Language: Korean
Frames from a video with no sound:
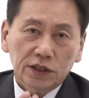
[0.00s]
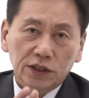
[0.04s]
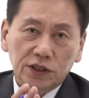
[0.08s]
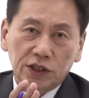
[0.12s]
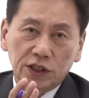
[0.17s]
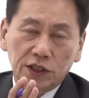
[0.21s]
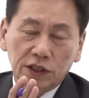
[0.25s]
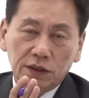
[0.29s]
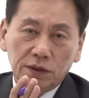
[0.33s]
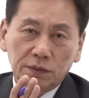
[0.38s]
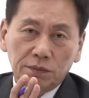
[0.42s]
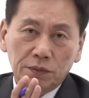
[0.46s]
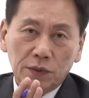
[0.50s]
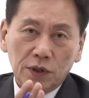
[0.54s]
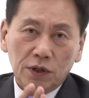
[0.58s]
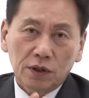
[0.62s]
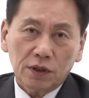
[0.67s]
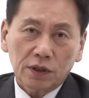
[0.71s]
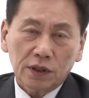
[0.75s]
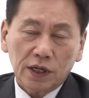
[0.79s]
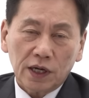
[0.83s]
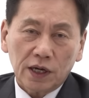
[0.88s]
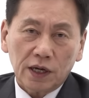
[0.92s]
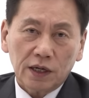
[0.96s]

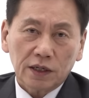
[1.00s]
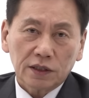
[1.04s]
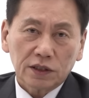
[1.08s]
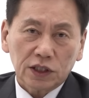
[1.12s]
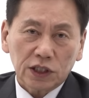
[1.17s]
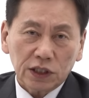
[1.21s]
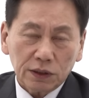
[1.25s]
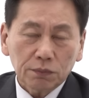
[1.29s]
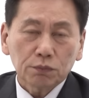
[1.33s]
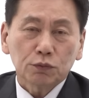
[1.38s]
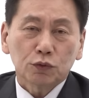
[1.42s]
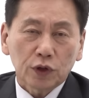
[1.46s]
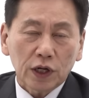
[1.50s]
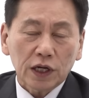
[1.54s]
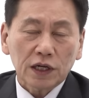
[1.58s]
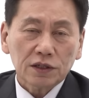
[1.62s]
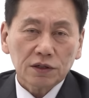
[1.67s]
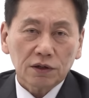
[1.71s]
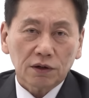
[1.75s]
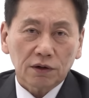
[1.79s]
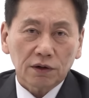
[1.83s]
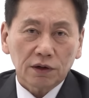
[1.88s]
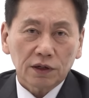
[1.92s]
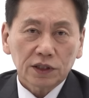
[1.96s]
친명의,
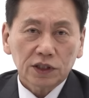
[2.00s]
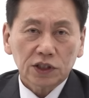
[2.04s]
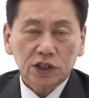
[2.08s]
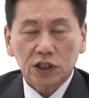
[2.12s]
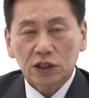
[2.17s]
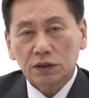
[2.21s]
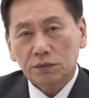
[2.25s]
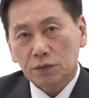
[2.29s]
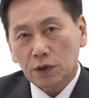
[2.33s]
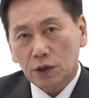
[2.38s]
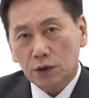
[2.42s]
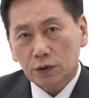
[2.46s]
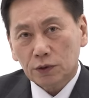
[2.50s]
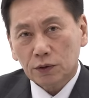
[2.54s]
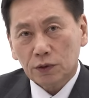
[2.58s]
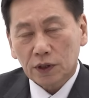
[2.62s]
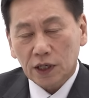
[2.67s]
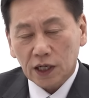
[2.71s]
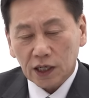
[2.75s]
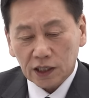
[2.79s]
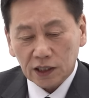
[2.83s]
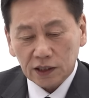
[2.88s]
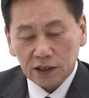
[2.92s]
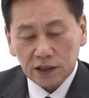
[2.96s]
친문에서 친명으로
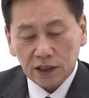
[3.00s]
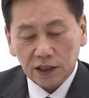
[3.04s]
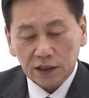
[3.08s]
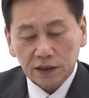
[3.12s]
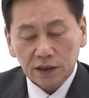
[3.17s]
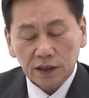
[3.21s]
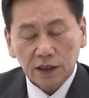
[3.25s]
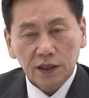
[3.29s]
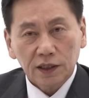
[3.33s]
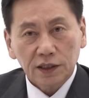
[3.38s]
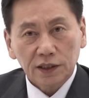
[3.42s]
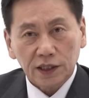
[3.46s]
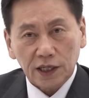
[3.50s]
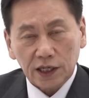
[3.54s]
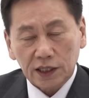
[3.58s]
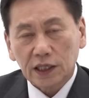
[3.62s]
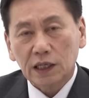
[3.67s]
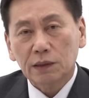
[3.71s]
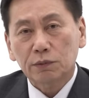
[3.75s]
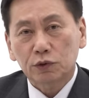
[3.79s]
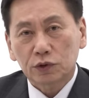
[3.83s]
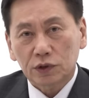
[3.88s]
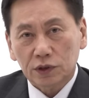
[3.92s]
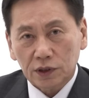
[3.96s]
갈아탄
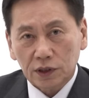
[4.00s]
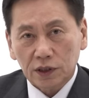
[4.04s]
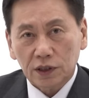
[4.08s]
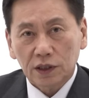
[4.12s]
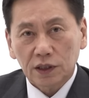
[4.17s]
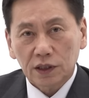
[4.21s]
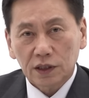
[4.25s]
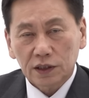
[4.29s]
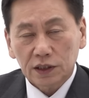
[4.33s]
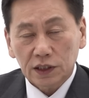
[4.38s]
대깨문들,